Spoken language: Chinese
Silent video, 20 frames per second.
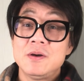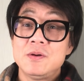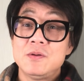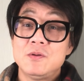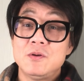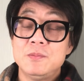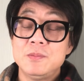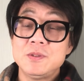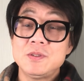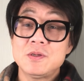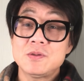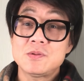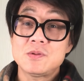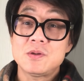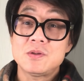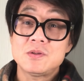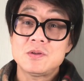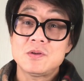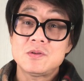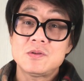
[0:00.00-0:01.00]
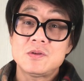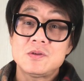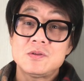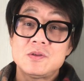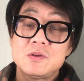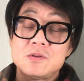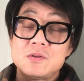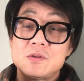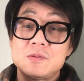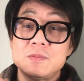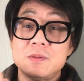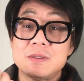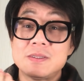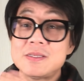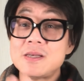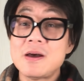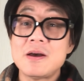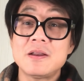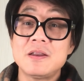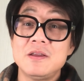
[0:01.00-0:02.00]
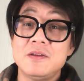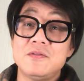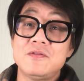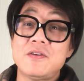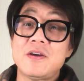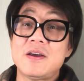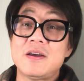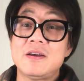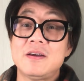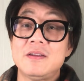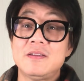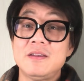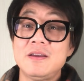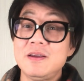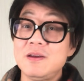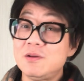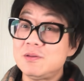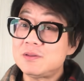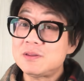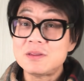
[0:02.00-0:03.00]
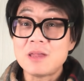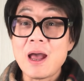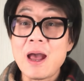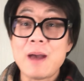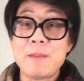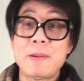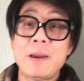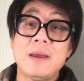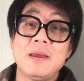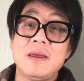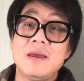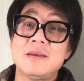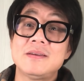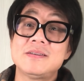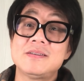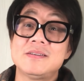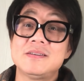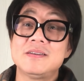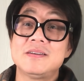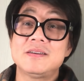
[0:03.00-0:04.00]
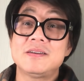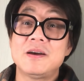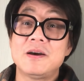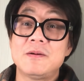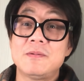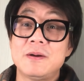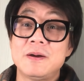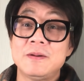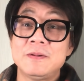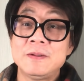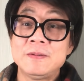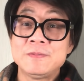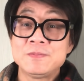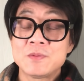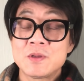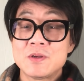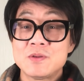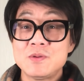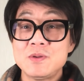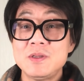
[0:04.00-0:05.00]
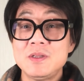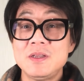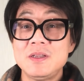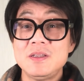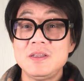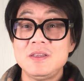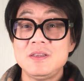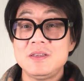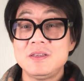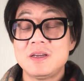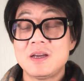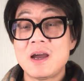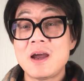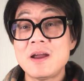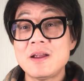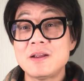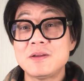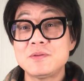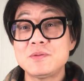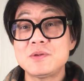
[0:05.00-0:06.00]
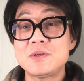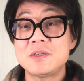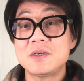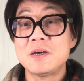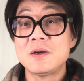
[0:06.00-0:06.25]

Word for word: 我们叫做叫叫叫做什么葬礼饭，那要大摆宴席，知道吧？所以呢，你看上去是